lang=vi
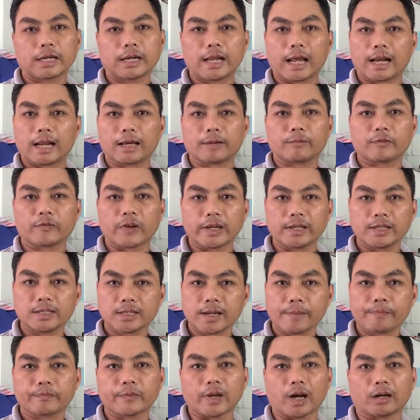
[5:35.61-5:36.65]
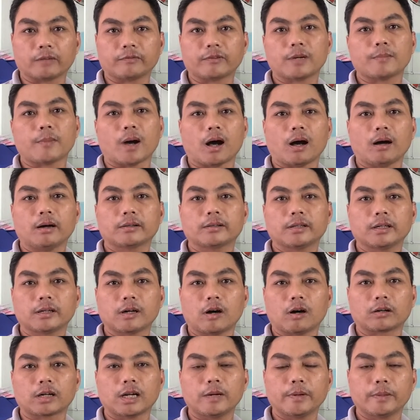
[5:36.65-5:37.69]
cái này là phải chấp nhận phải bỏ
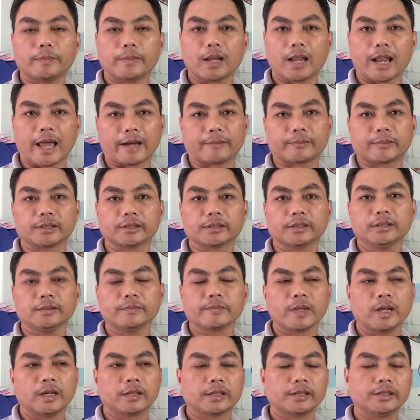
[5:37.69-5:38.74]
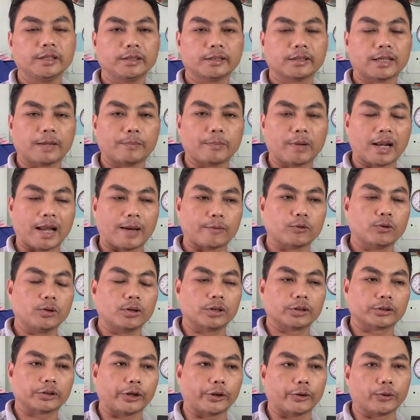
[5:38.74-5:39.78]
chứ còn nếu mà mình làm nữa thứ nhất là mình làm
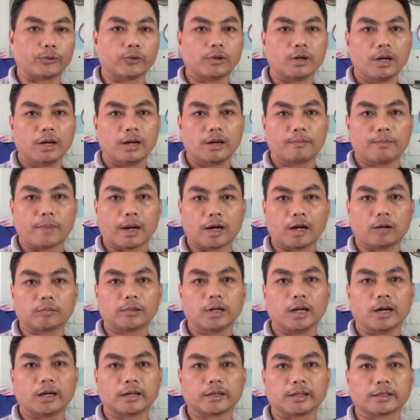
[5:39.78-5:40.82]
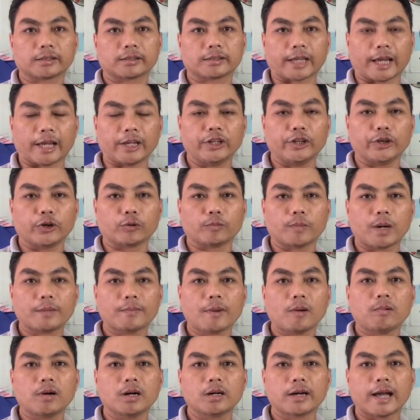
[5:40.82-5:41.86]
số lượng nhiều mà không lời chạy nhiều
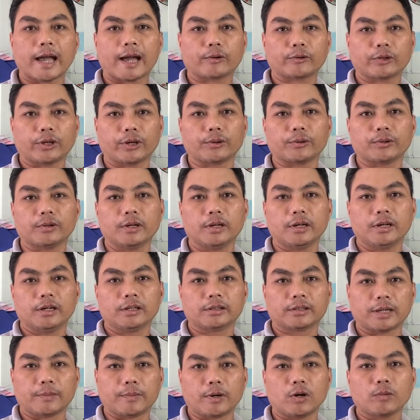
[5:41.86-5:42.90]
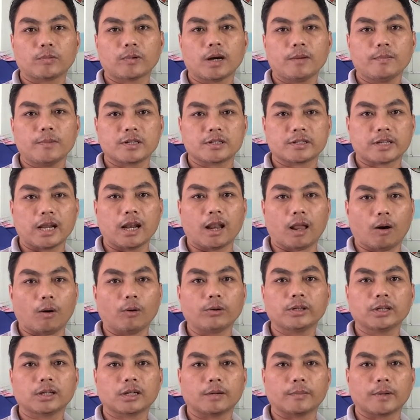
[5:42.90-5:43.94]
máy móc hư hao nhiều thì mình lúc đó mình sẽ
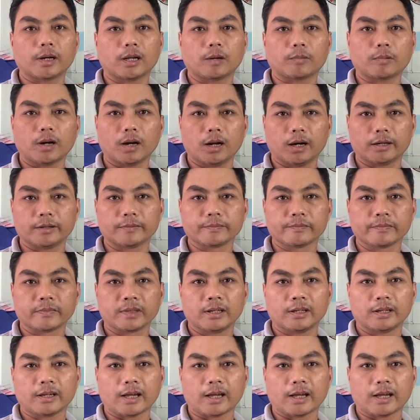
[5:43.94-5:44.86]
lỗ chứ còn mình không có lời